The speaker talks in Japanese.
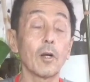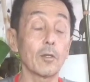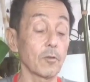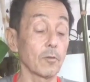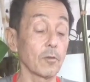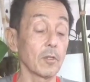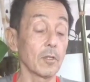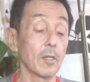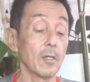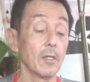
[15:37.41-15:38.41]

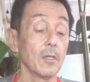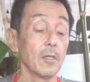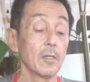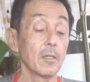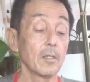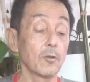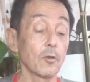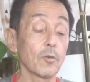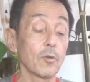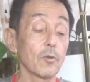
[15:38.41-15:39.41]
月って
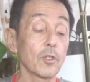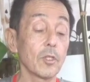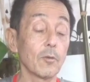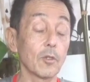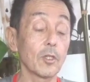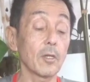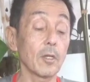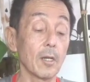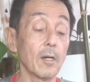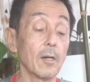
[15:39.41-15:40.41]
食料支援をして
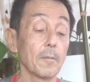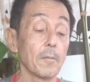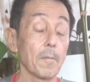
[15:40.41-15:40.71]
から、